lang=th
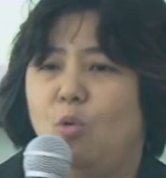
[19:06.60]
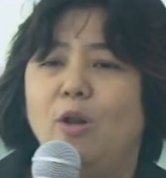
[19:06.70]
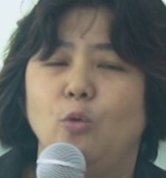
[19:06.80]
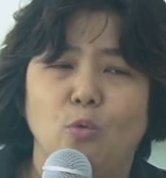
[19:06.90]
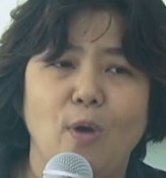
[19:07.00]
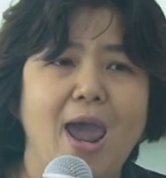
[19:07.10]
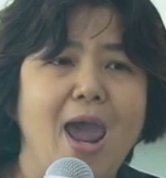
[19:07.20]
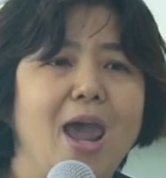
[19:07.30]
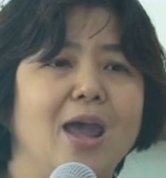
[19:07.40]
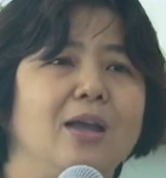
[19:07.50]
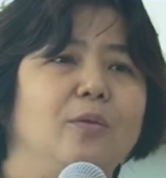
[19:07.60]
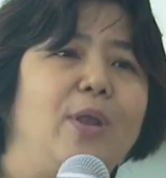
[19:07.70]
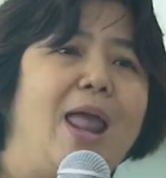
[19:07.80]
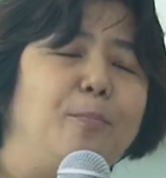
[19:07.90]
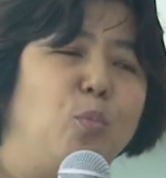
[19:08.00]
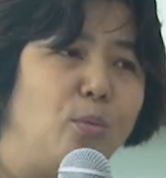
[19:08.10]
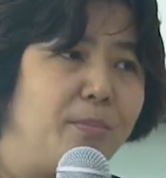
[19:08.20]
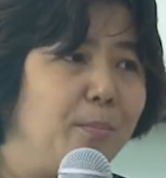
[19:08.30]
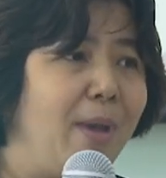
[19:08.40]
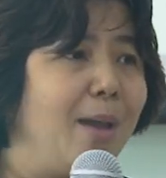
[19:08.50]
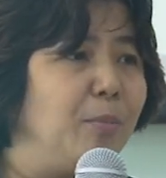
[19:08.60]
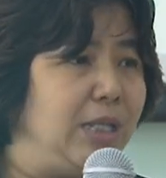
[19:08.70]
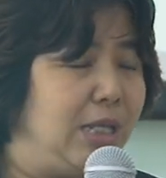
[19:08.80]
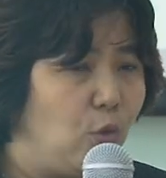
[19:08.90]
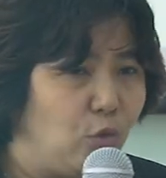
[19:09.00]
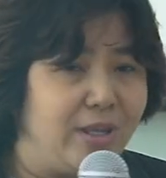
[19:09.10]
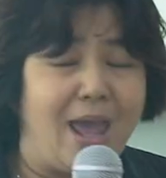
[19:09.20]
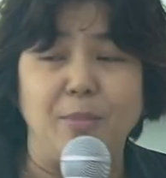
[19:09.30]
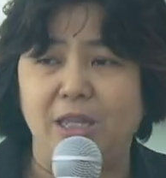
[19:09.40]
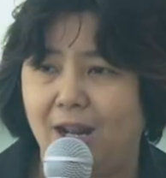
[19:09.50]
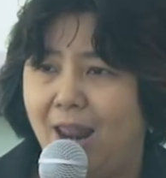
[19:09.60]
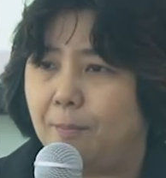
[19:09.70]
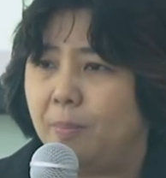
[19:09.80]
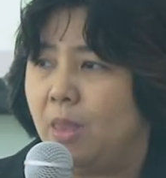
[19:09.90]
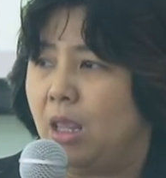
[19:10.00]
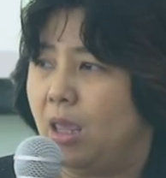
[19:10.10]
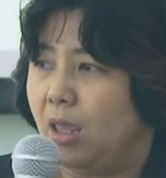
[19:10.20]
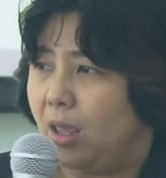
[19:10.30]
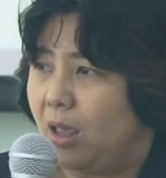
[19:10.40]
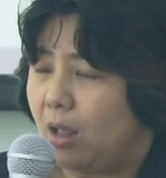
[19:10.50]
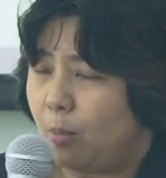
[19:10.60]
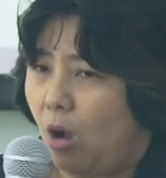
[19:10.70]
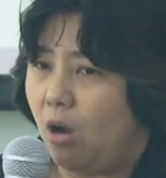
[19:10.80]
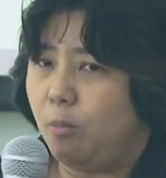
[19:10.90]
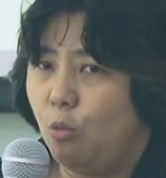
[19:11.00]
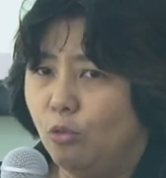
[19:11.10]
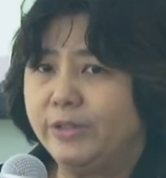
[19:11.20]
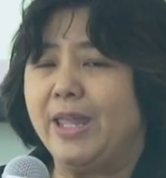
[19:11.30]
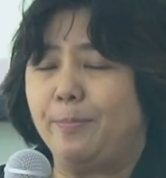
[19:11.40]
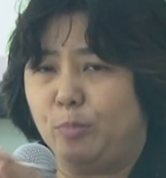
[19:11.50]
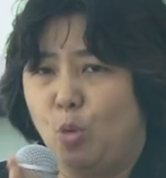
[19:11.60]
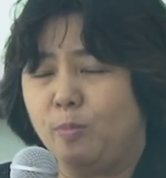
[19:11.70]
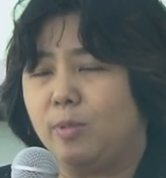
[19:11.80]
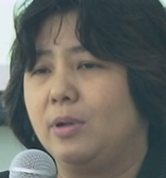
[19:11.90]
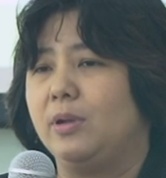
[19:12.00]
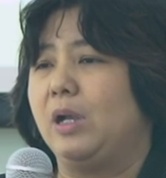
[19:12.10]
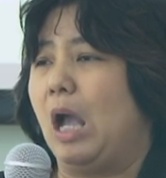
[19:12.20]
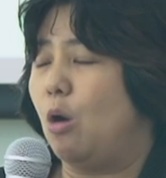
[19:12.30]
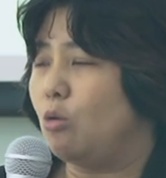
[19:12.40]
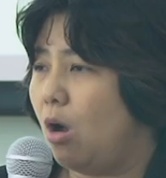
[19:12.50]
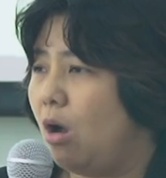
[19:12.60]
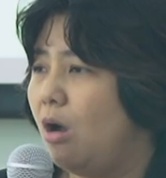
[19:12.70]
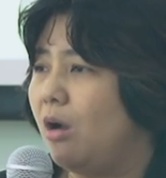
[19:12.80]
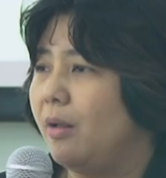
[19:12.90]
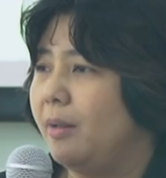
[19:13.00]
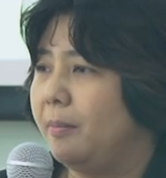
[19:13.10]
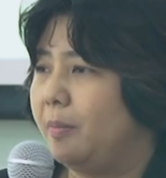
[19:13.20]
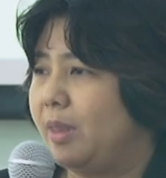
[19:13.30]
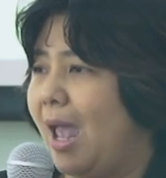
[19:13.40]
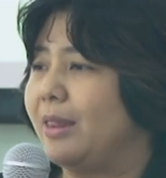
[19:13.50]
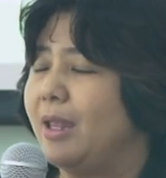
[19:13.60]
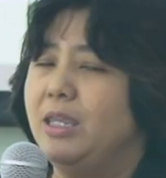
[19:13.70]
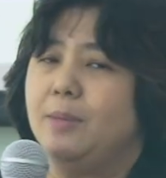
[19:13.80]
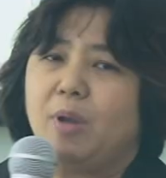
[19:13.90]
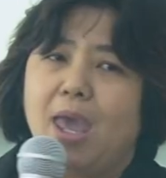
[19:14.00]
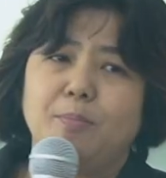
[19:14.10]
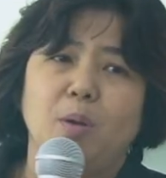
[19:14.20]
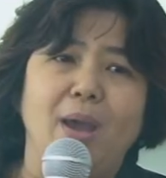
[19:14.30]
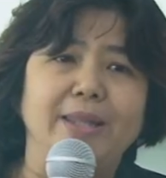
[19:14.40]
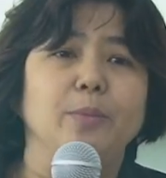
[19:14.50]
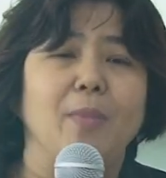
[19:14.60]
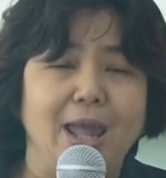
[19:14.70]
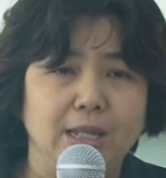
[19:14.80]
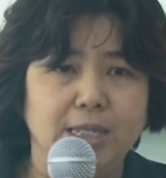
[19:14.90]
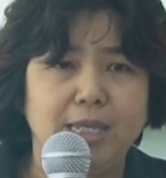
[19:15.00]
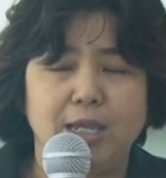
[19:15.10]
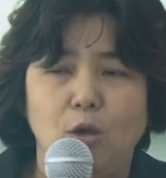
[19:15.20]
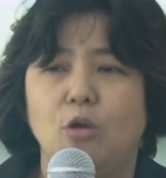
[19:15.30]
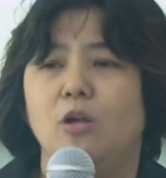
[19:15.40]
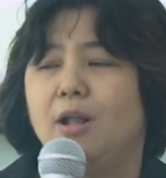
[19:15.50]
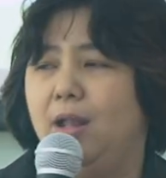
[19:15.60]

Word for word: ว่ารู้ว่าเวลาปวดมากๆบางทีกดยามันจะหลับพอพูดเสร็จปุ๊บเขาก็จากนั้นอีกแค่ประมาณ15 นาทีเขาก็